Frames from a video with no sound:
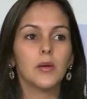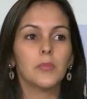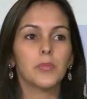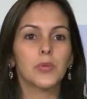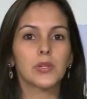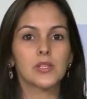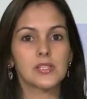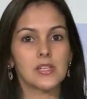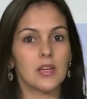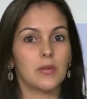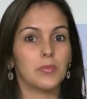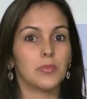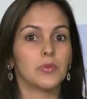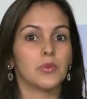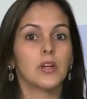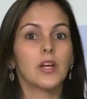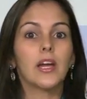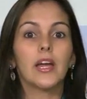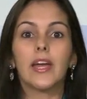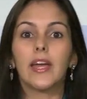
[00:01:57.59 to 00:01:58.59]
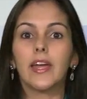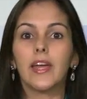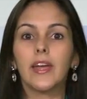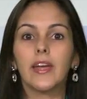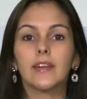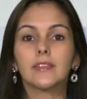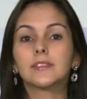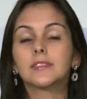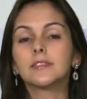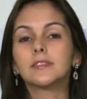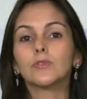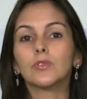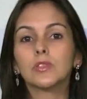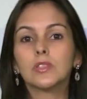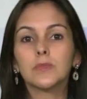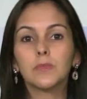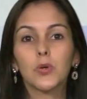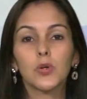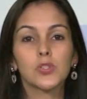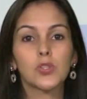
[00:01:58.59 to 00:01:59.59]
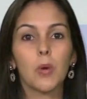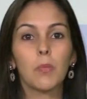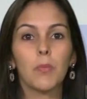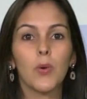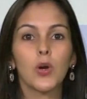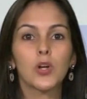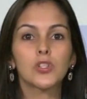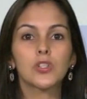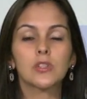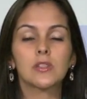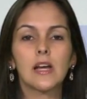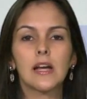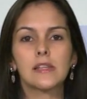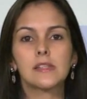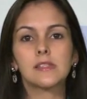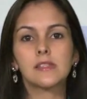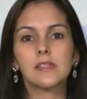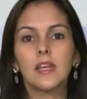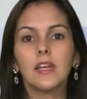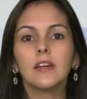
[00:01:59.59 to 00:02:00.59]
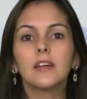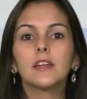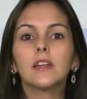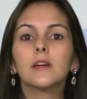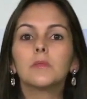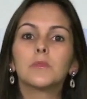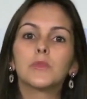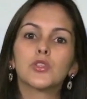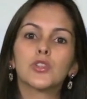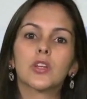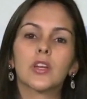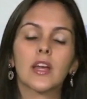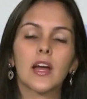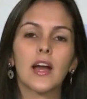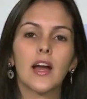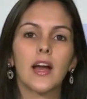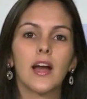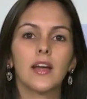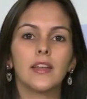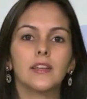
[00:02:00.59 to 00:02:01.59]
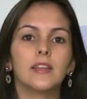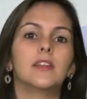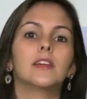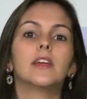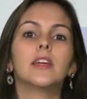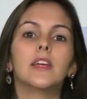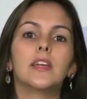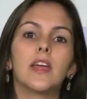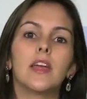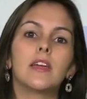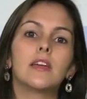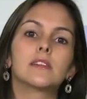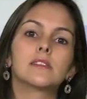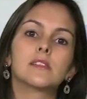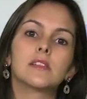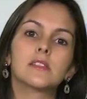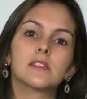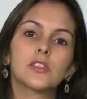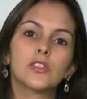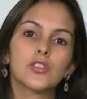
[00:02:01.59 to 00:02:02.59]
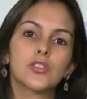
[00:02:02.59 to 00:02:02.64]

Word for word: Por exemplo, é, você só pode dar 100 gramas de carne e aí às vezes a